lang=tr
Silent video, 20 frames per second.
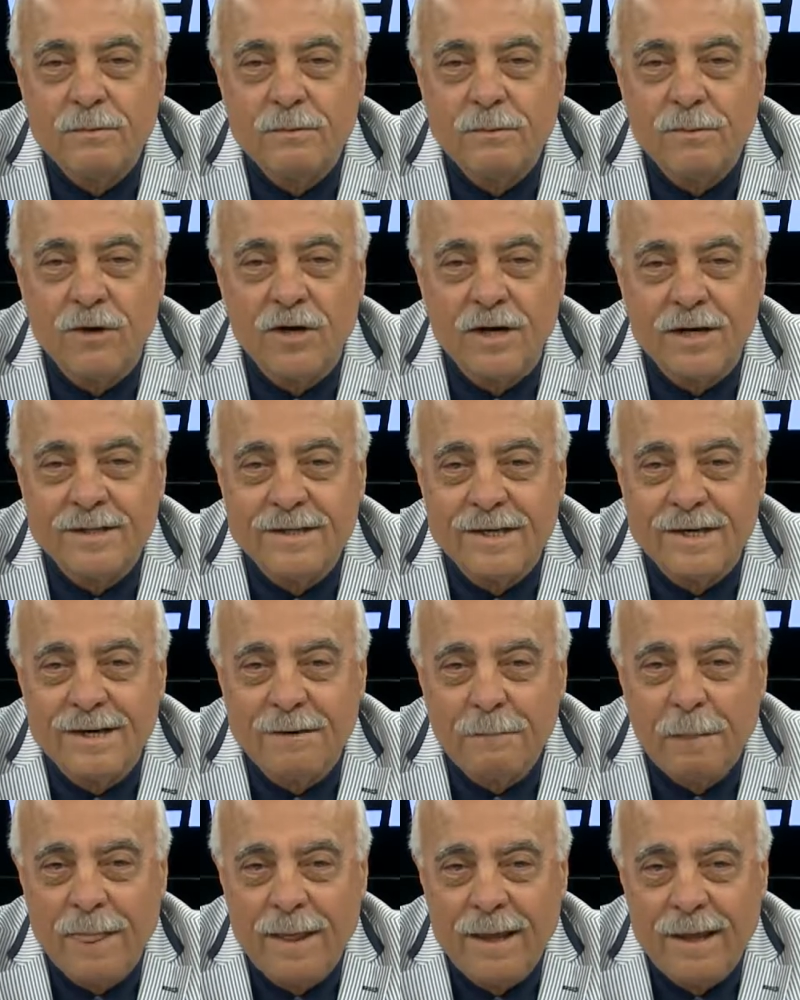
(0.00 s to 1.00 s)
Bu arada
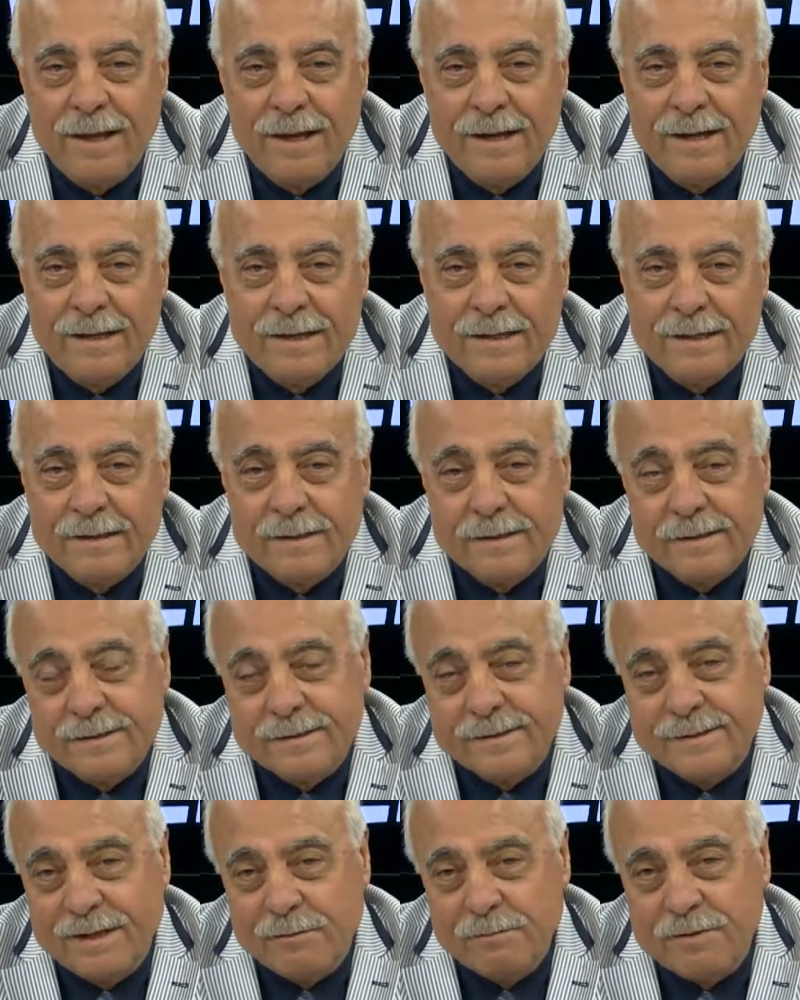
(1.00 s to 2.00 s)

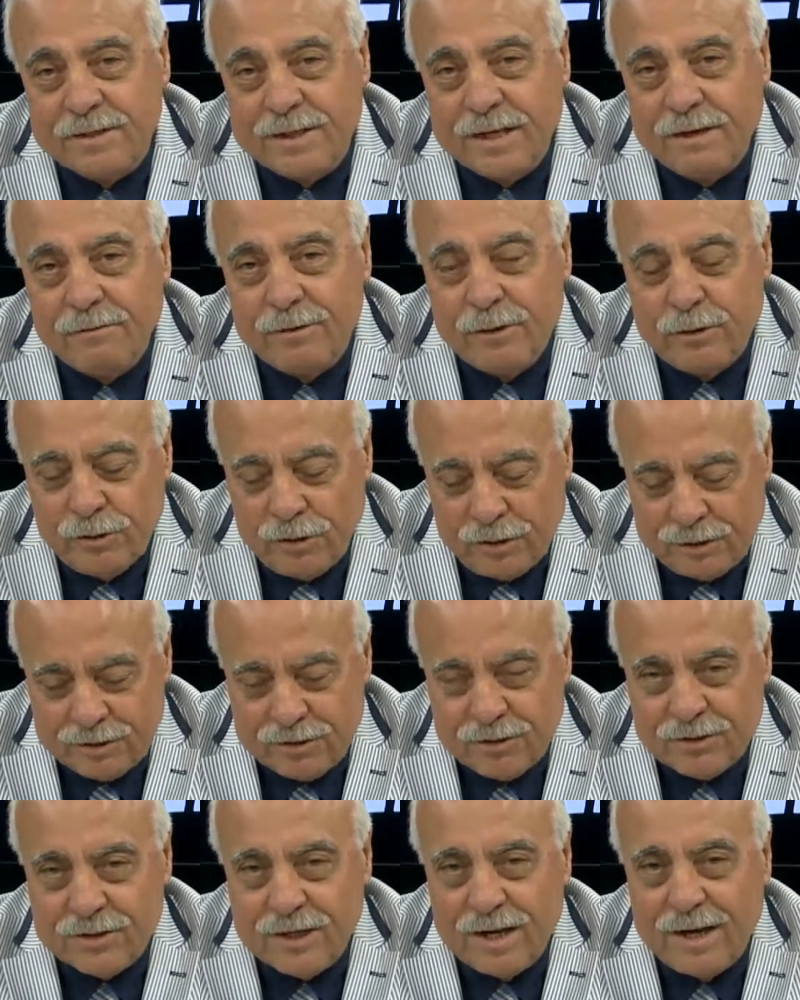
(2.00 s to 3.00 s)
tabii
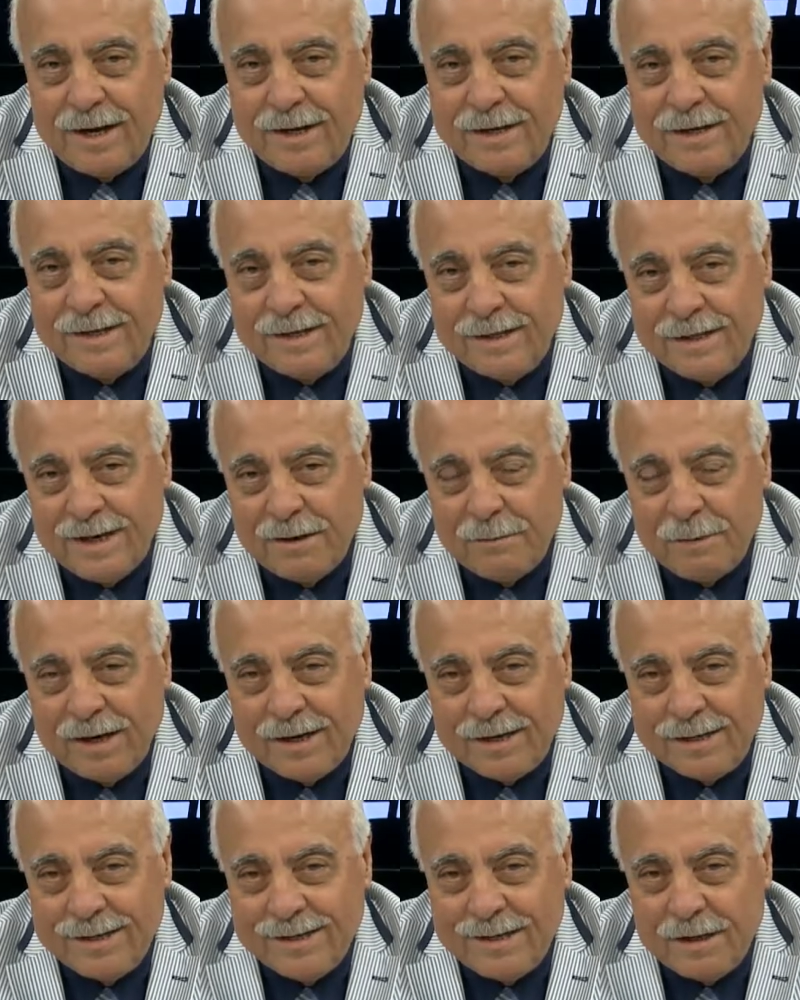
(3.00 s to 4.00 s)
seviniyoruz yani
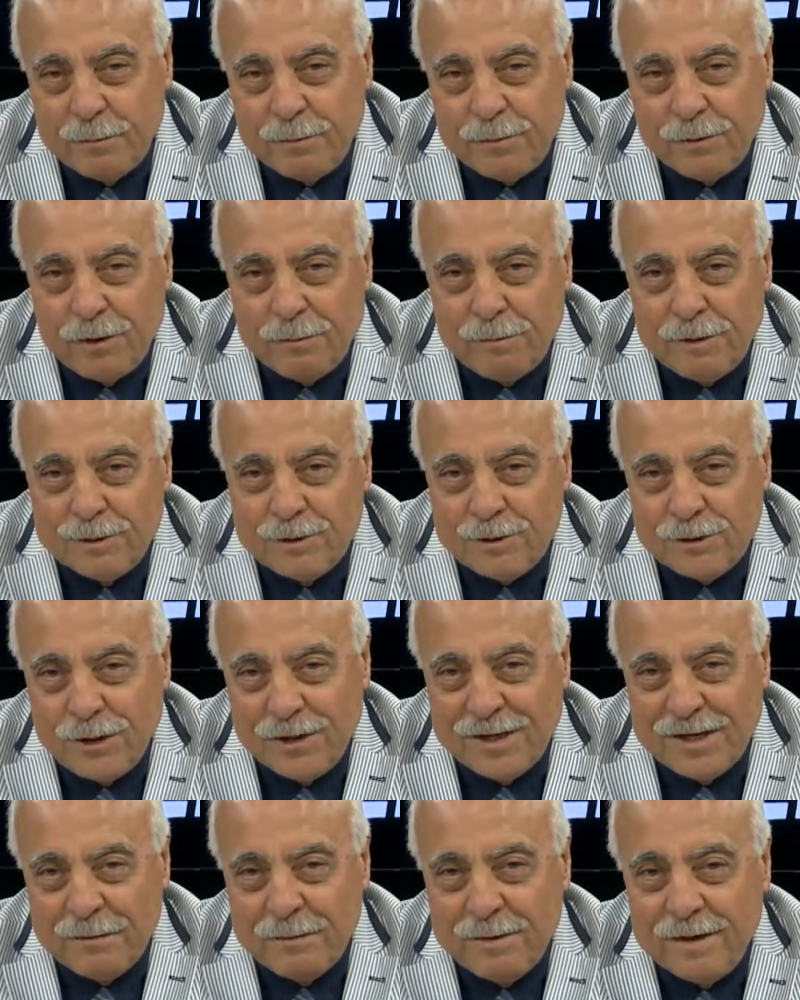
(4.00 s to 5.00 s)
emeklilerin
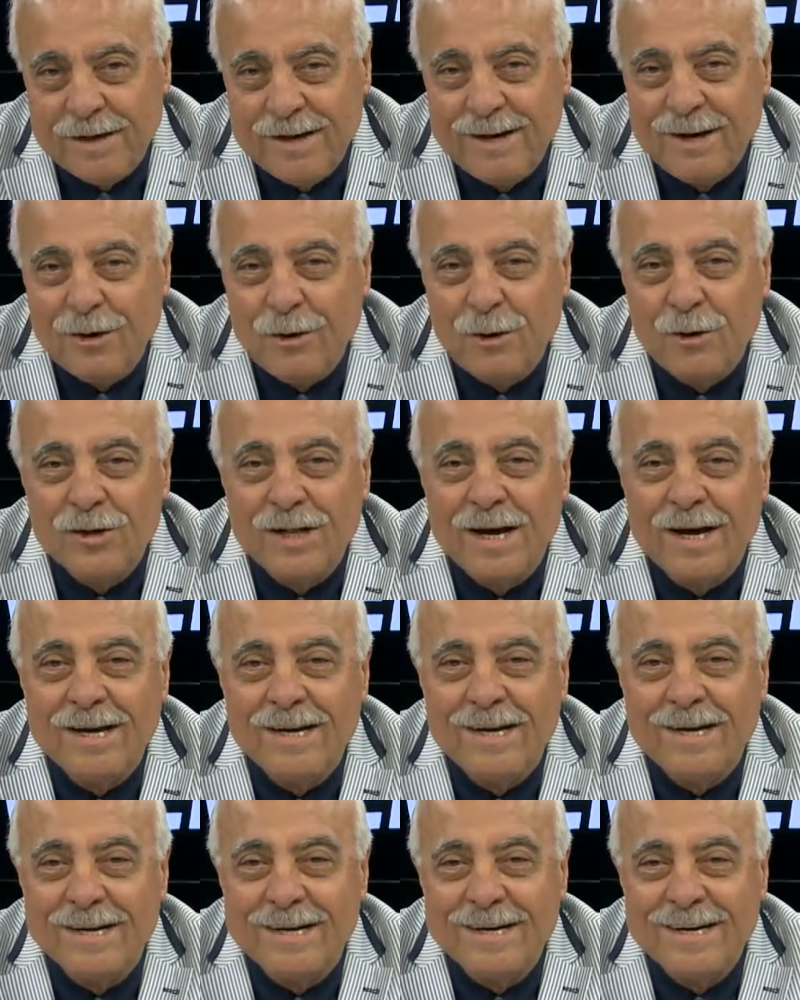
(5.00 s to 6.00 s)
promosyon gibi
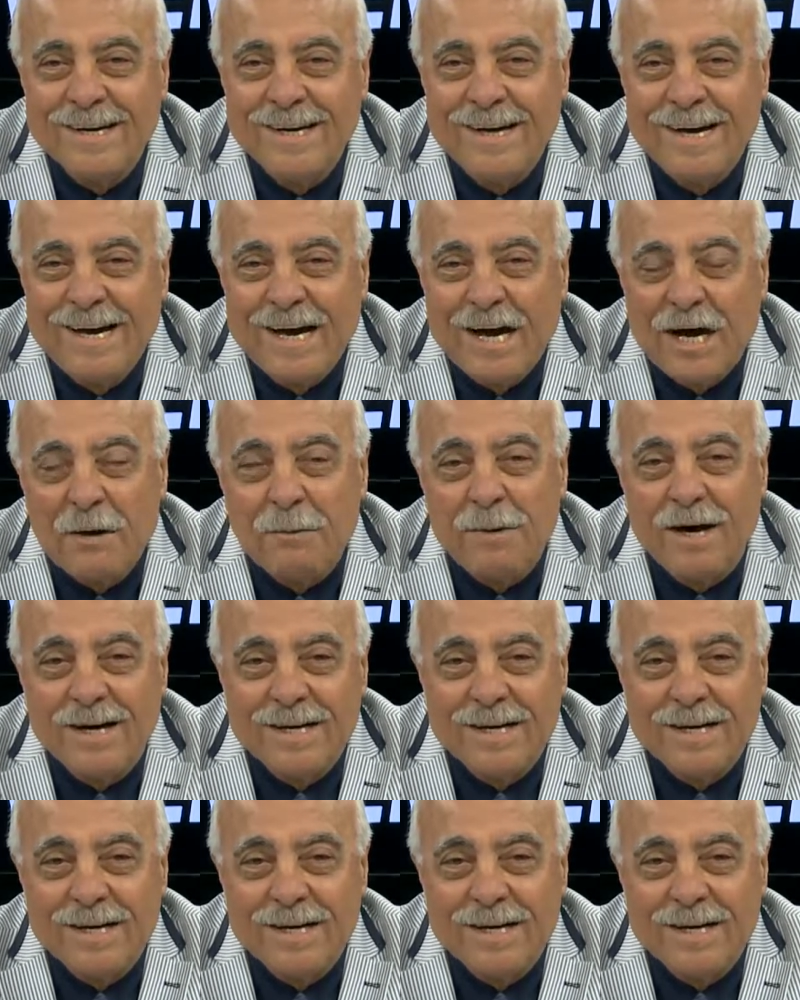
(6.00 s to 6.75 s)
olaylarını ama